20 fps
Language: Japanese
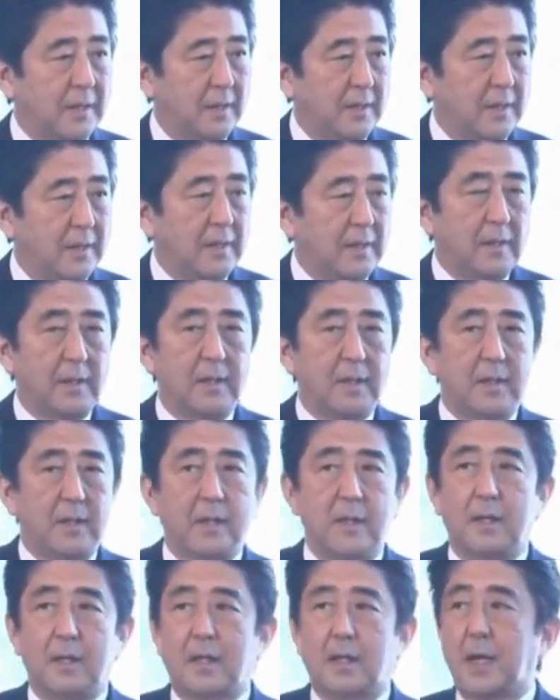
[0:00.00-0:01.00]
るかに
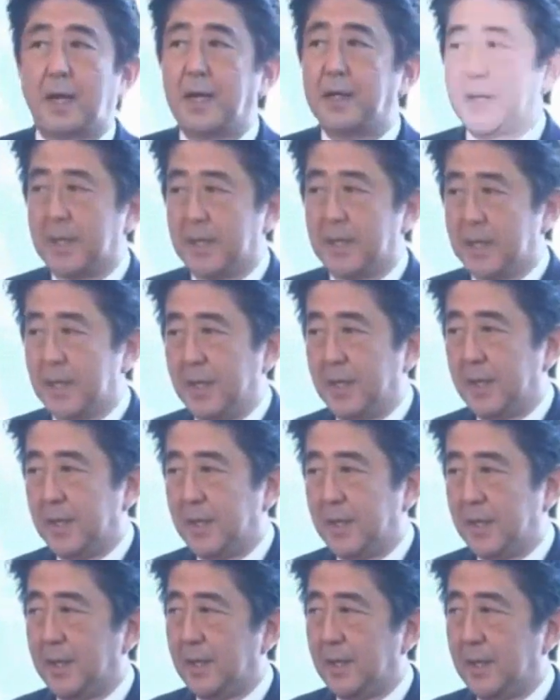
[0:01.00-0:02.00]
えー、快
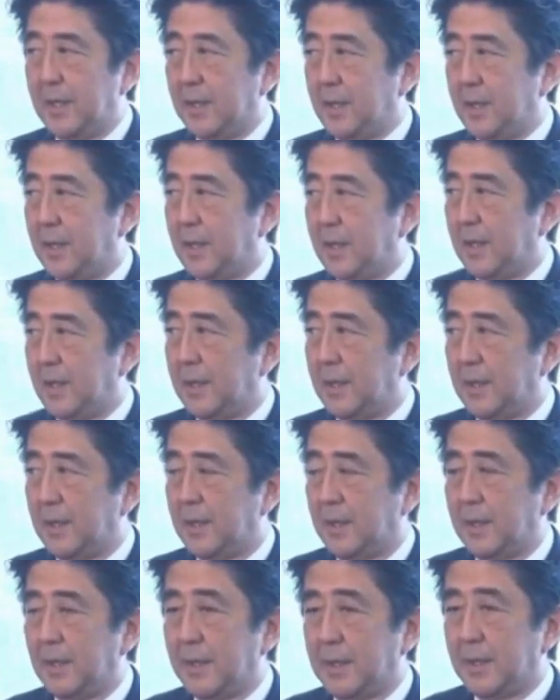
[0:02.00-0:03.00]
適、
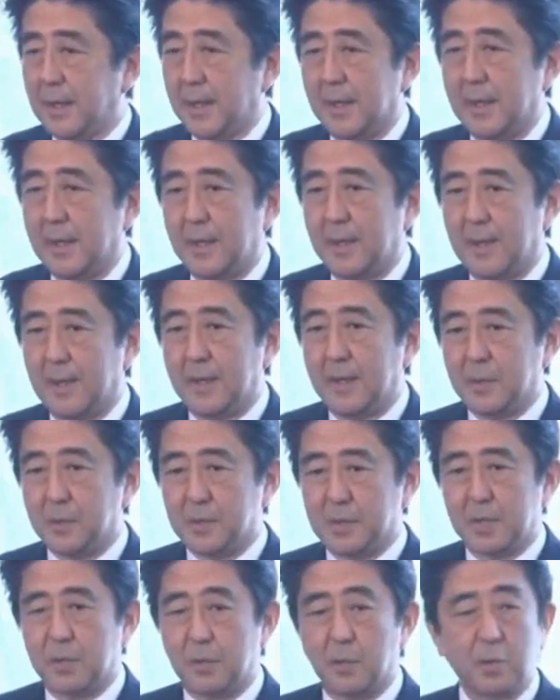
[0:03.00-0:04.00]
えー、で、
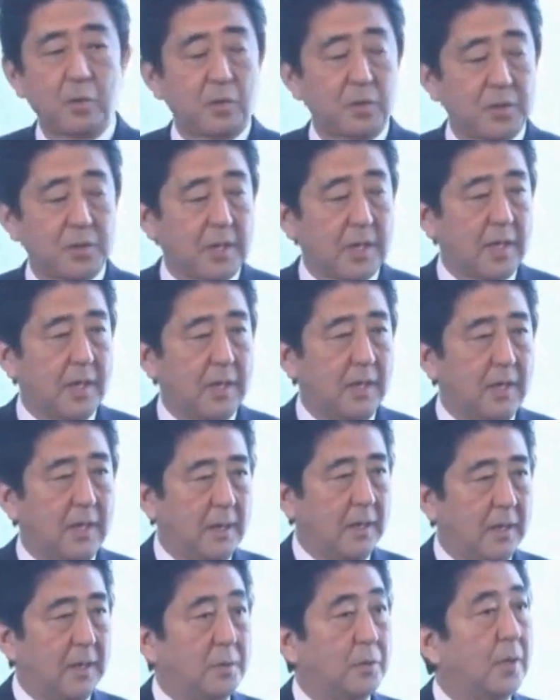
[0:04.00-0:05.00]
えー、そして乗り心地
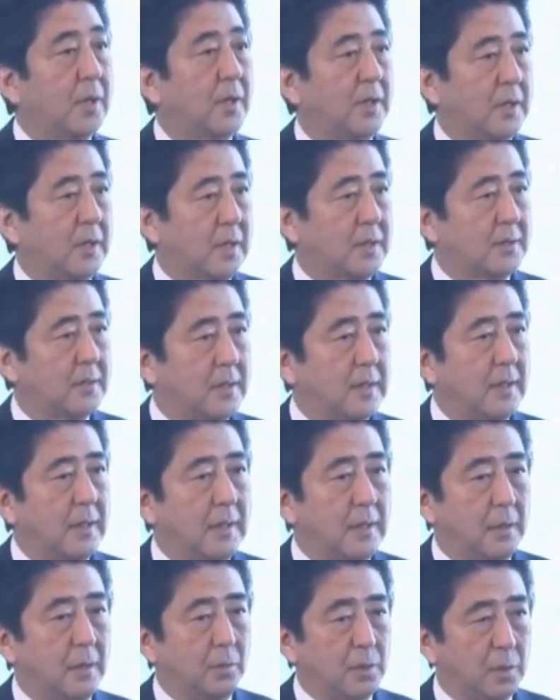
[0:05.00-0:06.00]
が良かったで
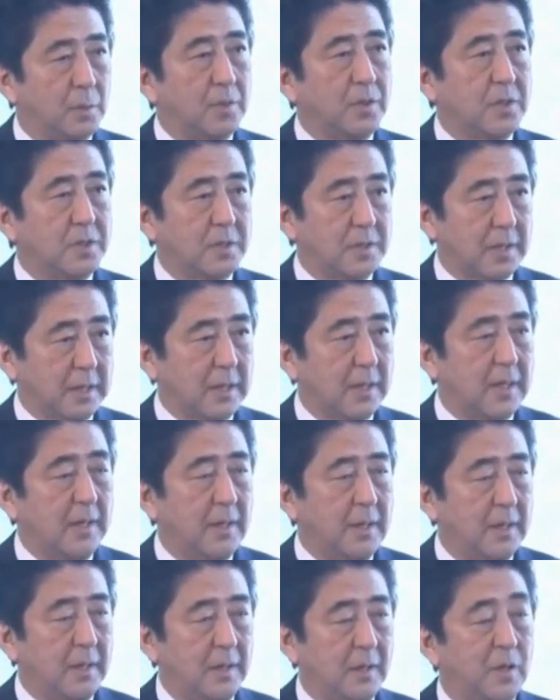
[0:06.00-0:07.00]
すね音も静
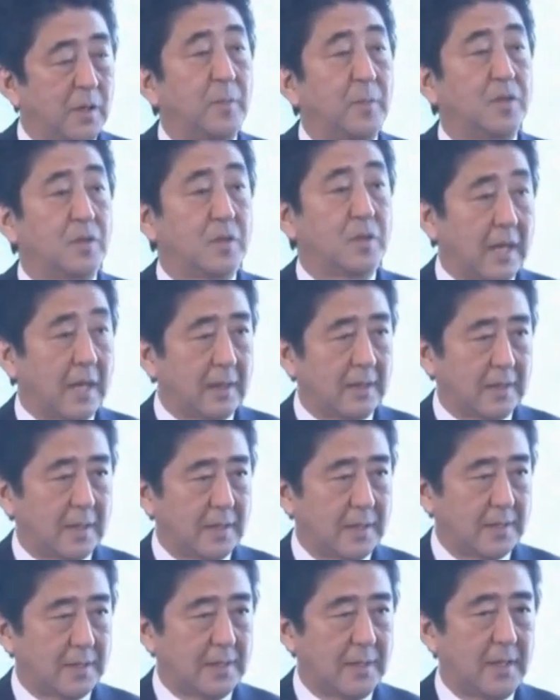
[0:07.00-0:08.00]
かででも少な
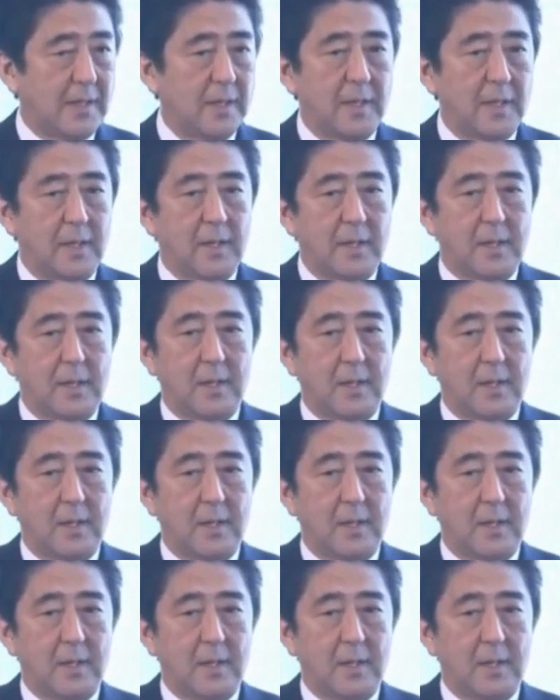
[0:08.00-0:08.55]
かったです、